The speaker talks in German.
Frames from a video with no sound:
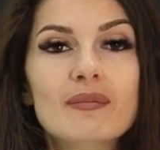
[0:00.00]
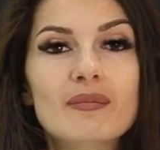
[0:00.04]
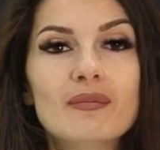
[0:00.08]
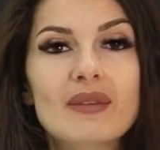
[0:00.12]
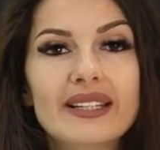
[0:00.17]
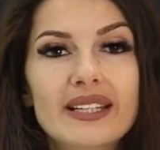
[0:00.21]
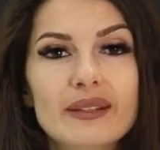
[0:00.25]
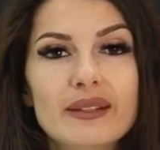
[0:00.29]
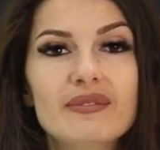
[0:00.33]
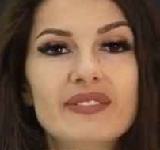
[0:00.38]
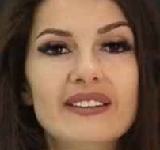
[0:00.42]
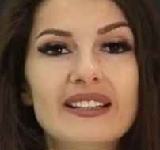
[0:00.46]

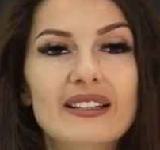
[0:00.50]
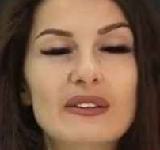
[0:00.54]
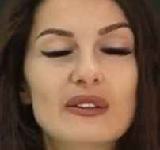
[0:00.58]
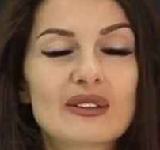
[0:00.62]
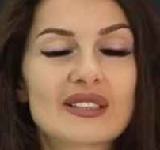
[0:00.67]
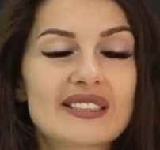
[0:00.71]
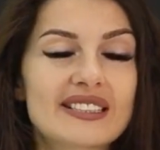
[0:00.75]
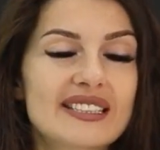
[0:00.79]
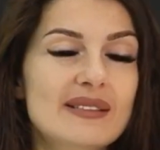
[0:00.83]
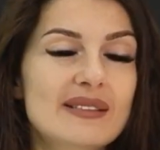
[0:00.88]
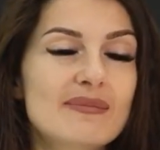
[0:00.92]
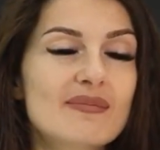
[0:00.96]
Meine
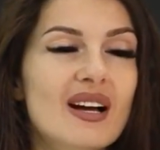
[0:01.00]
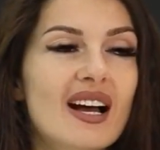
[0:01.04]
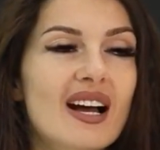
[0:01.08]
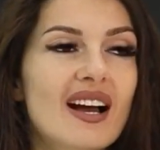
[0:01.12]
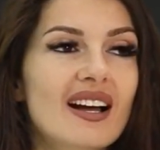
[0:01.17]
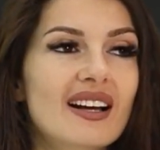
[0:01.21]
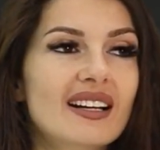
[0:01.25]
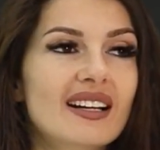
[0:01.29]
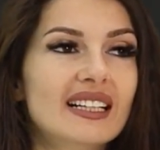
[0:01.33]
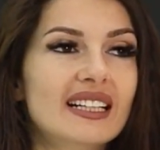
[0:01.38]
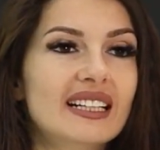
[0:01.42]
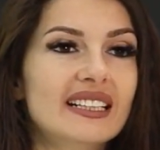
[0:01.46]
Empfehlung ist
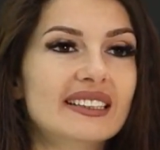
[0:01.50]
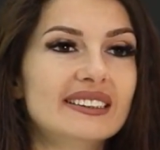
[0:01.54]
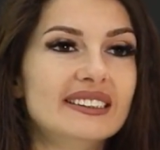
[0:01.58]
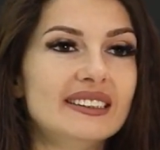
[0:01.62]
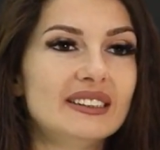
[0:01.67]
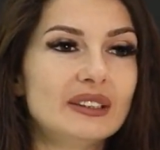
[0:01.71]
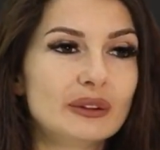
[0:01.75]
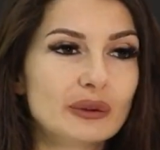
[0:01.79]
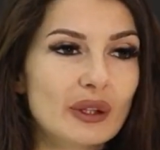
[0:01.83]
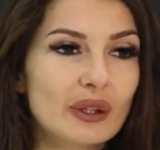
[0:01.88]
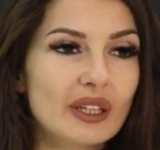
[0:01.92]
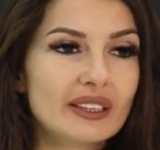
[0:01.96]
immer,
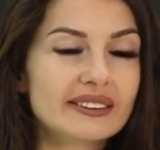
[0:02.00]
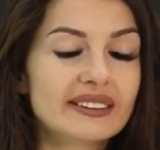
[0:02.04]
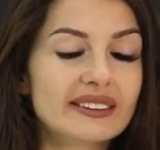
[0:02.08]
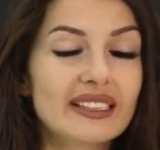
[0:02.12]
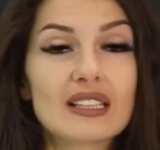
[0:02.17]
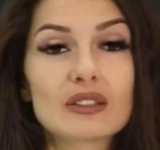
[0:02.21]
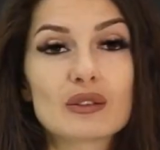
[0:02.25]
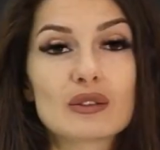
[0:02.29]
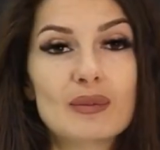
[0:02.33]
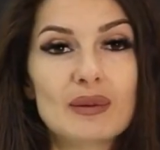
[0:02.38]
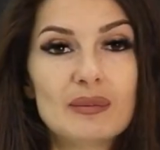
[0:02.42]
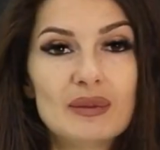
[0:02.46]
die
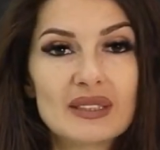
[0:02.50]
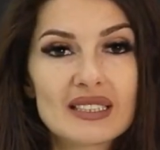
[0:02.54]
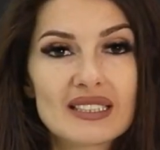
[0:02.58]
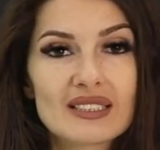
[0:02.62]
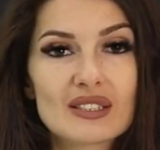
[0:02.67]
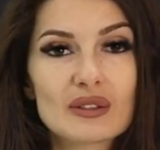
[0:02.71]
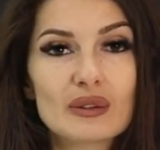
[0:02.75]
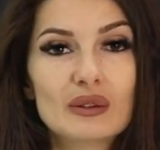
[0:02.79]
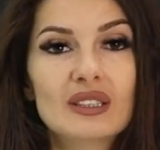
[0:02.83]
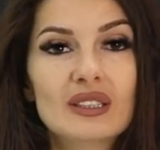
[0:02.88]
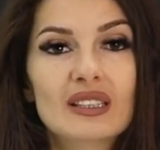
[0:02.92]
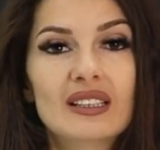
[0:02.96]
Torte, also bei mir ist
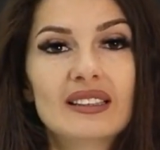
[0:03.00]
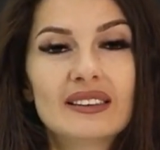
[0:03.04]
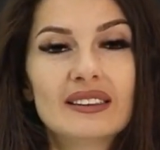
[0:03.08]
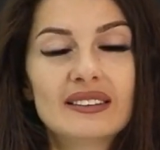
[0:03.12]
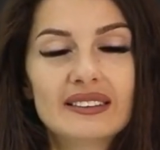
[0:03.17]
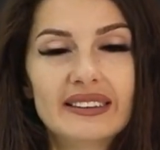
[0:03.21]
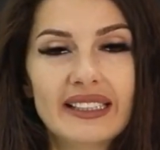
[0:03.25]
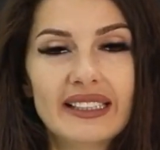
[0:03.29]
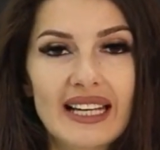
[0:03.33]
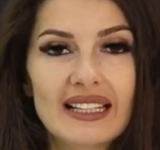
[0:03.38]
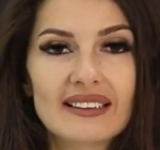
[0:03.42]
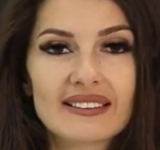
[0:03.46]
es so,
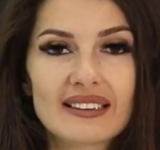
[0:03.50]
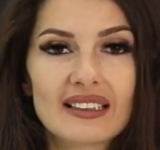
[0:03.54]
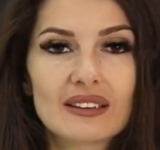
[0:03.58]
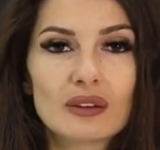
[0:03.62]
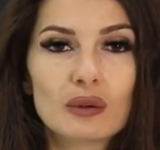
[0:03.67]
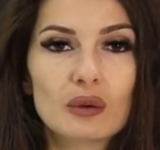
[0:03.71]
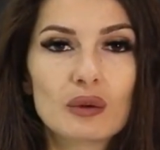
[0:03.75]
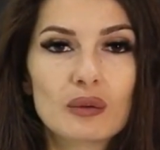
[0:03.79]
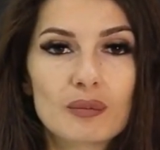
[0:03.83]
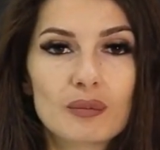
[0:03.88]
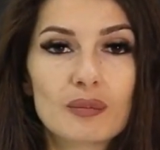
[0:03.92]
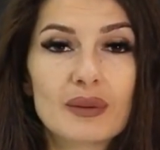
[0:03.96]
die Eltern
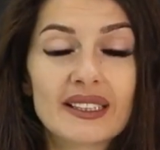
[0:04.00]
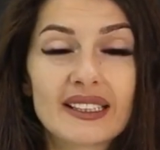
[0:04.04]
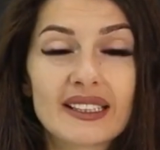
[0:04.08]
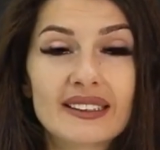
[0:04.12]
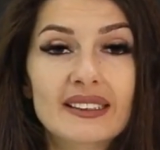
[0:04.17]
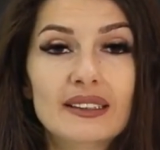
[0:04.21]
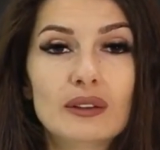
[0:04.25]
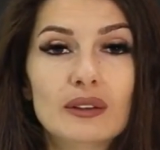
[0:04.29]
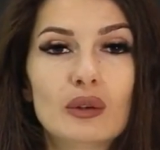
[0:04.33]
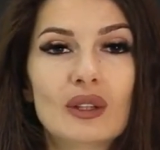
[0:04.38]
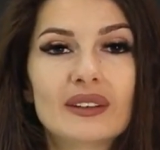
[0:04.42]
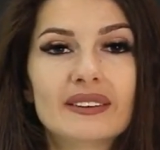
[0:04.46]

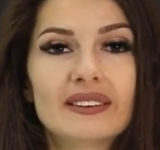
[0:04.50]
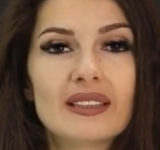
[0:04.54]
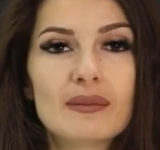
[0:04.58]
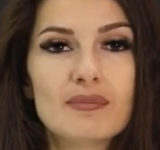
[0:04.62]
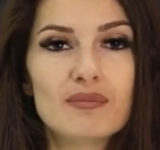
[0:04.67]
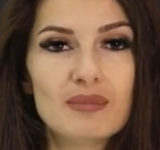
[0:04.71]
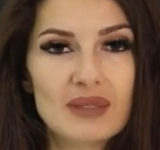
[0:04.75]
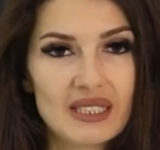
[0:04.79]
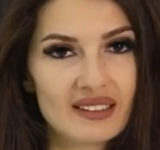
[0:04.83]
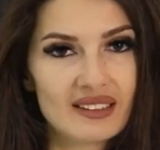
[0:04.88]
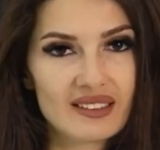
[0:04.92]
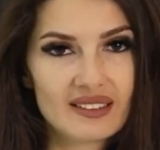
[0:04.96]
bringen die Torte
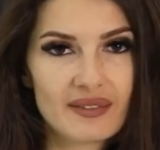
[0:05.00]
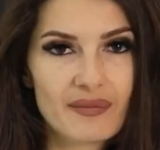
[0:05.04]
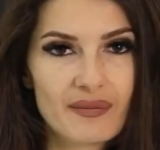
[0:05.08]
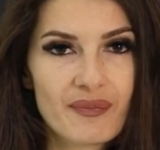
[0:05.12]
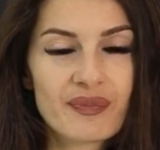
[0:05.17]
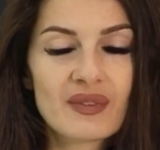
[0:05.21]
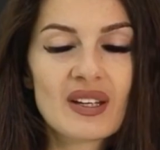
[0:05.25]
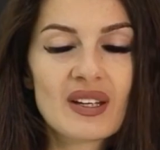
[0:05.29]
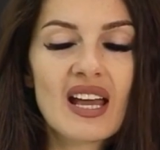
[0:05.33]
mit.